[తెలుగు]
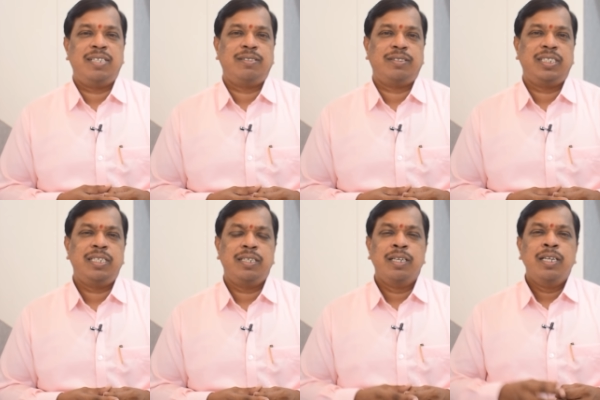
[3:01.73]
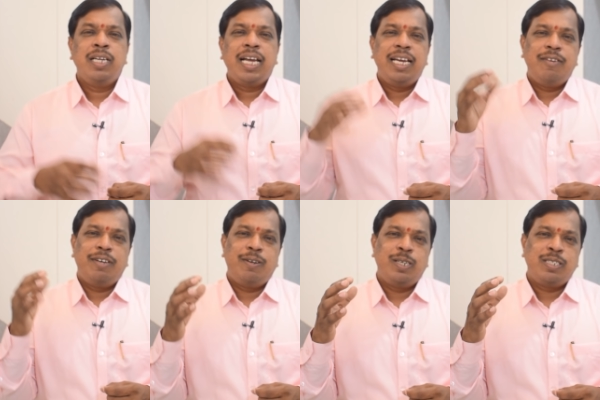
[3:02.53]
అవుతుంది
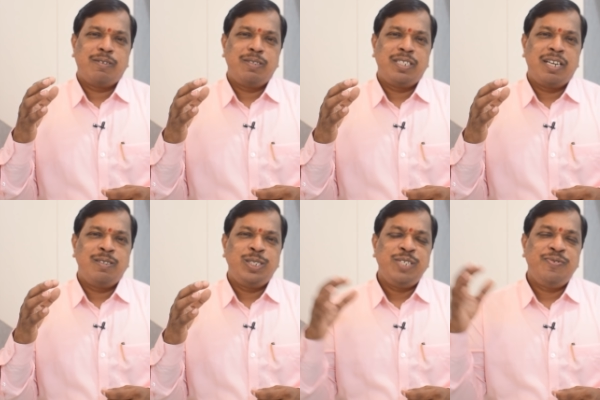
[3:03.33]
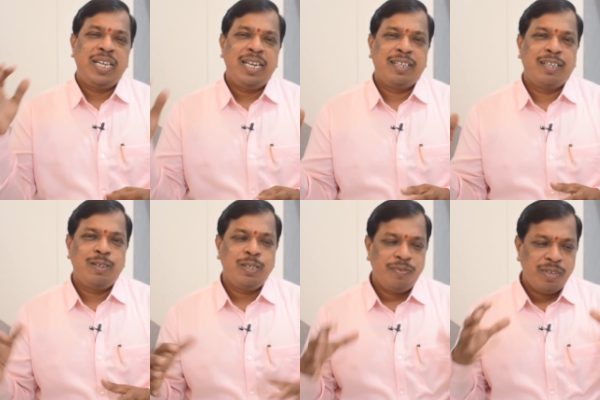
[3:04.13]
ఇరవై రెండు సంవత్సరాల నుంచి ఇవే
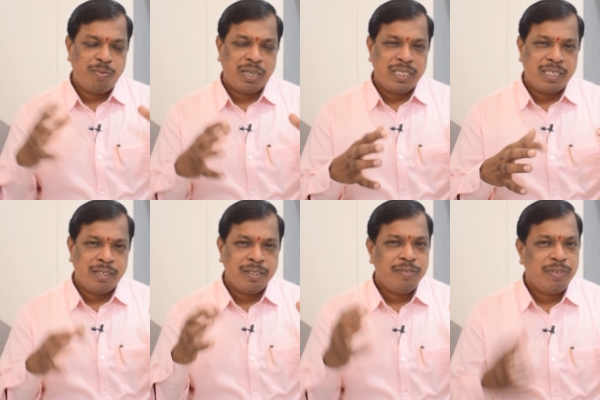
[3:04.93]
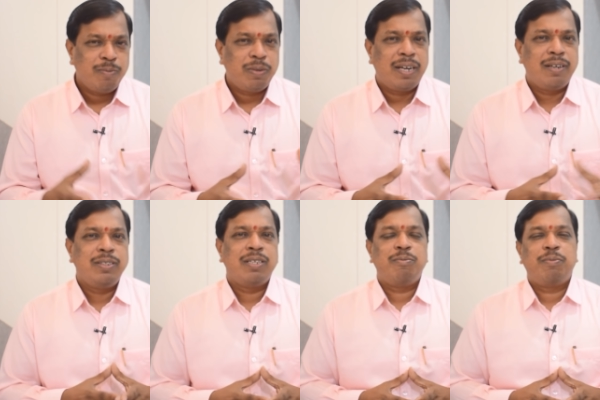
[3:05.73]
లెక్కలు ఇవే బడ్జెట్లు ఇవే
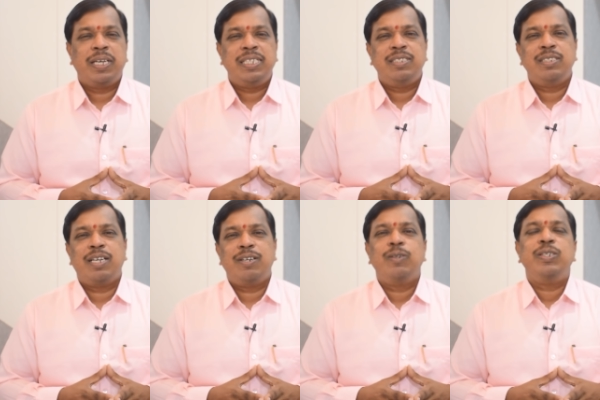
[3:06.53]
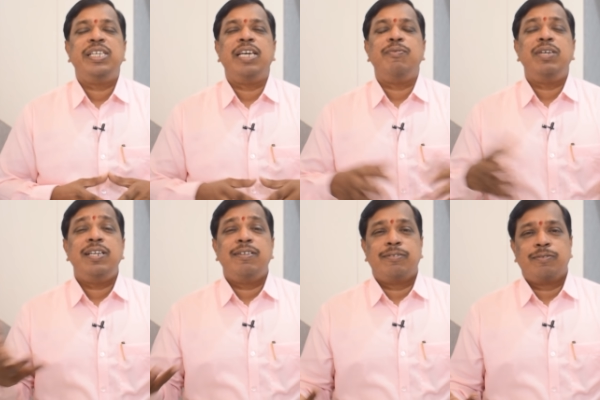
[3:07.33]
ప్లాన్లు సంపాదించిందంటూ ఏమీ
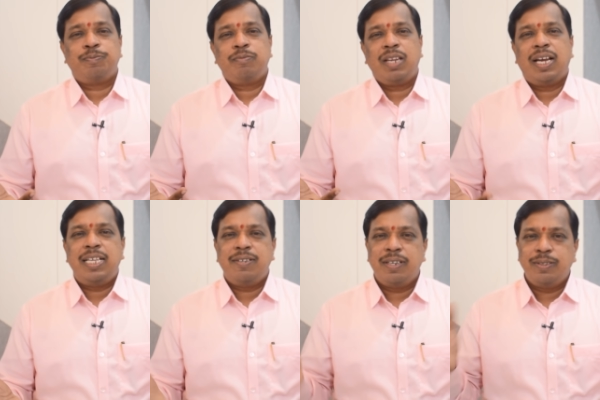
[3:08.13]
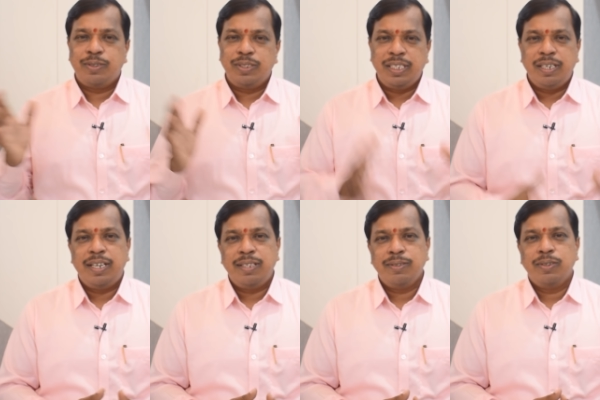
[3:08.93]
లేవు హైదరాబాద్లో సొంత ఇల్లు
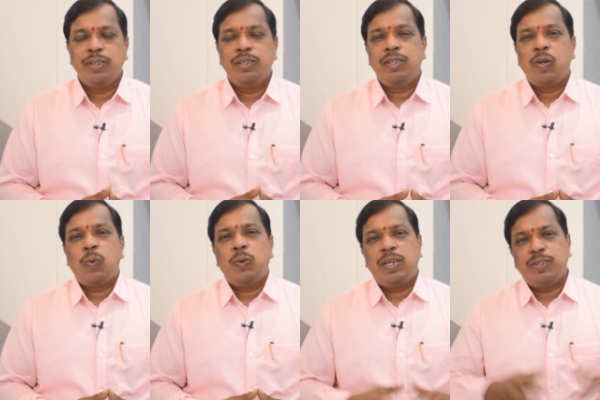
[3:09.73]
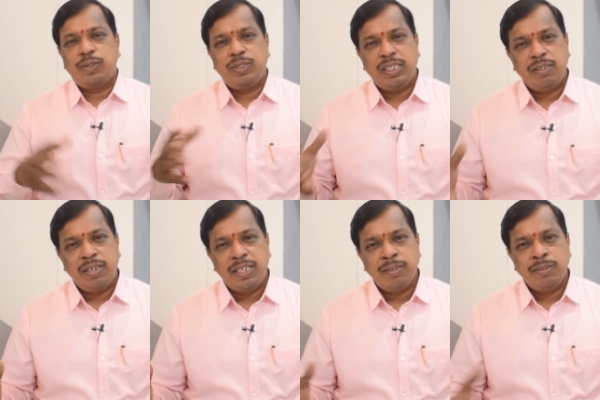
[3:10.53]
లేదు వీళ్ళ సొంత ఇల్లు
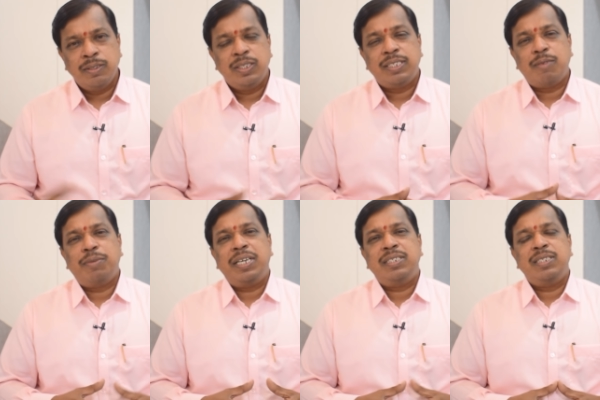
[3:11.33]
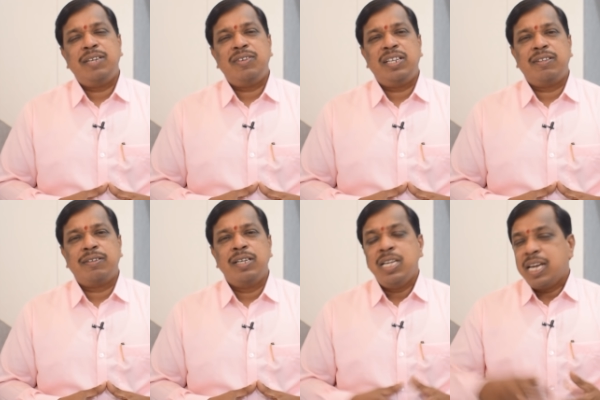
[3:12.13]
లేదు సంపాదించింది ఏమి లేదు
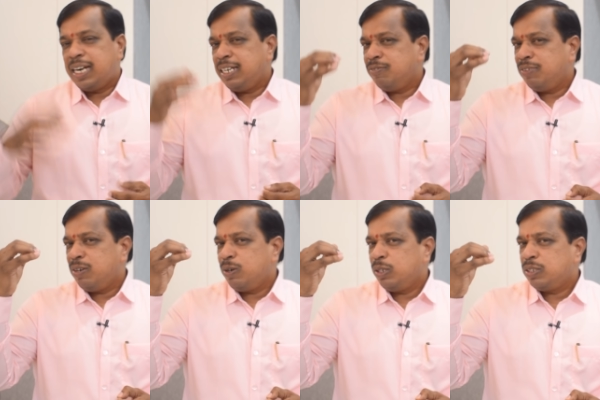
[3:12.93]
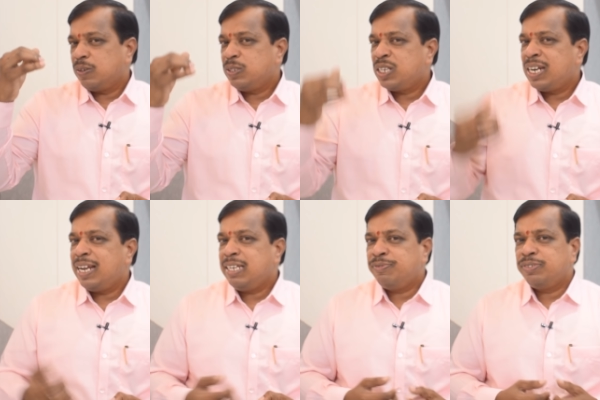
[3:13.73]
అంటే ఇరవై రెండు సంవత్సరాల
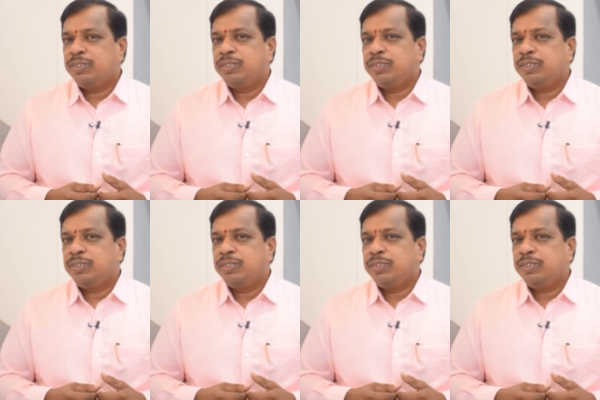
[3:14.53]
లైఫ్